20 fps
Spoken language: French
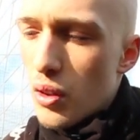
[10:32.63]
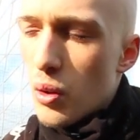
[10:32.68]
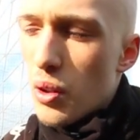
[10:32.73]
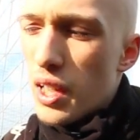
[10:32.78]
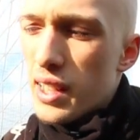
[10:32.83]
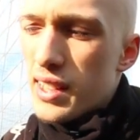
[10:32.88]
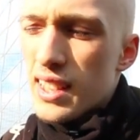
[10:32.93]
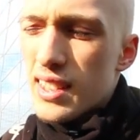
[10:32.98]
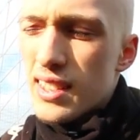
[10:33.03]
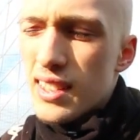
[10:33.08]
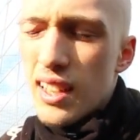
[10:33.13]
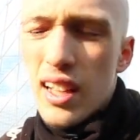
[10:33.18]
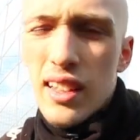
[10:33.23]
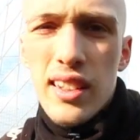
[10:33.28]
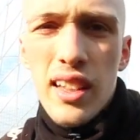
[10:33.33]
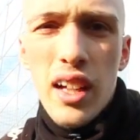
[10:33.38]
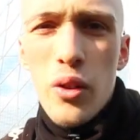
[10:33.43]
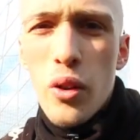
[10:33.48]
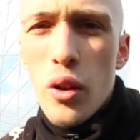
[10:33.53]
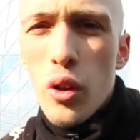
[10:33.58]
Le latex à
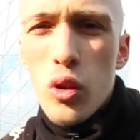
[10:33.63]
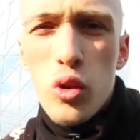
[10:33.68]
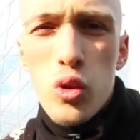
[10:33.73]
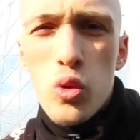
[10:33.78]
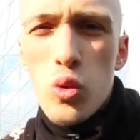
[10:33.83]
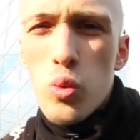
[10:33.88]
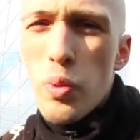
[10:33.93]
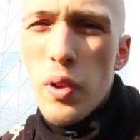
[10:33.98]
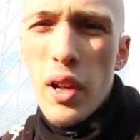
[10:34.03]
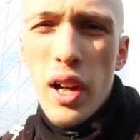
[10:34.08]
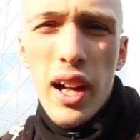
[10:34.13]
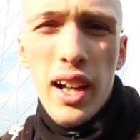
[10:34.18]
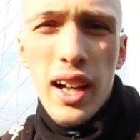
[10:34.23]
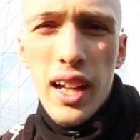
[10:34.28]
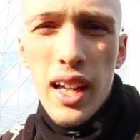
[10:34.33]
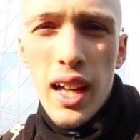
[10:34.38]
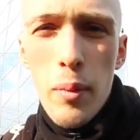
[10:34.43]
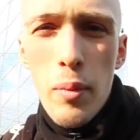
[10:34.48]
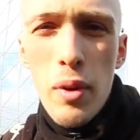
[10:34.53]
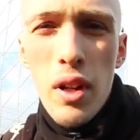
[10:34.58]
l'intérieur, super
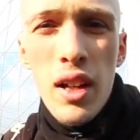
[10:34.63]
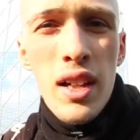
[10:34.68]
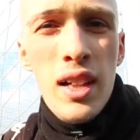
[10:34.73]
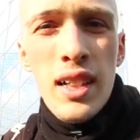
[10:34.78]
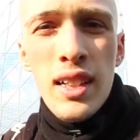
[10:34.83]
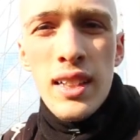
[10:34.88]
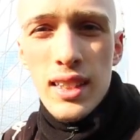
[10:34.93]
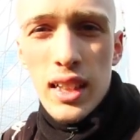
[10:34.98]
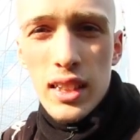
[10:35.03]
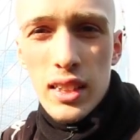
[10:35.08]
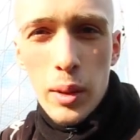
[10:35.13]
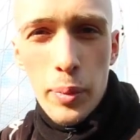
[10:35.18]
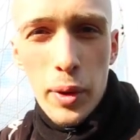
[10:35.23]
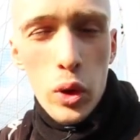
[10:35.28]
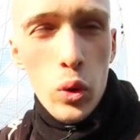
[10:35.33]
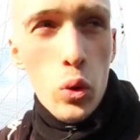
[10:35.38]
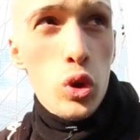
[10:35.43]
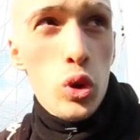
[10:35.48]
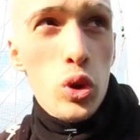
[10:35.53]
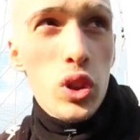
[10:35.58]
agréable ça tient pas
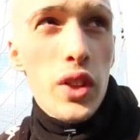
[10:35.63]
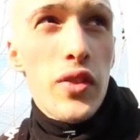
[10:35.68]
trop chaud.